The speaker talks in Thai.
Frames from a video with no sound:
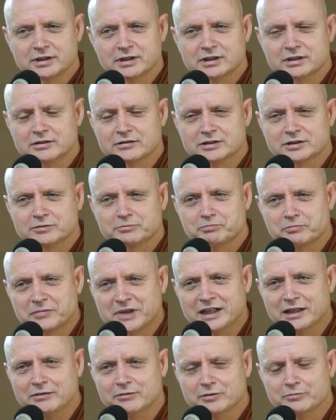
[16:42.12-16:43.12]
เอาทำไม
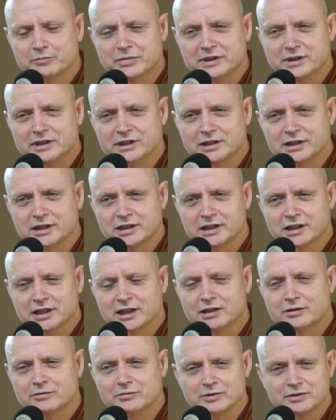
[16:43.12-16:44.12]
มันเป็นอย่างนี้
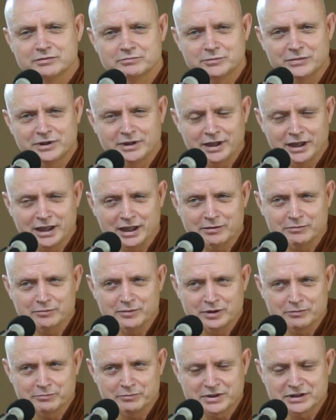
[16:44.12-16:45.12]
เอาเมื่อเหตุ
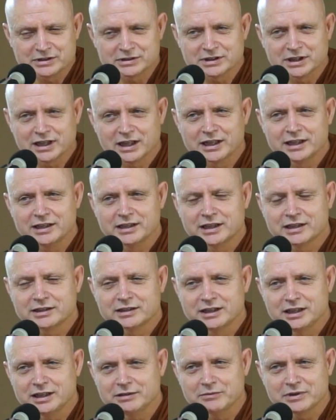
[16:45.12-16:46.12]
มีปัจจัยอย่าง
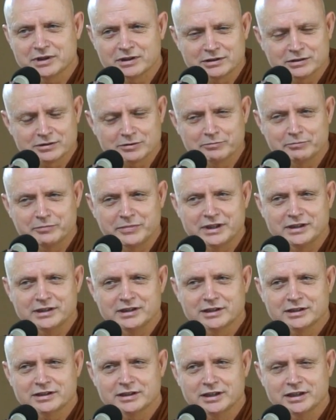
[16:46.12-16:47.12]
นี้มันก็ต้องเป็นอ
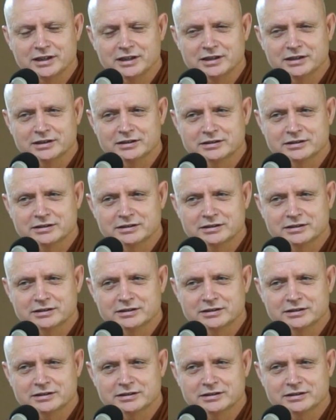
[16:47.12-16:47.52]
ย่างนี้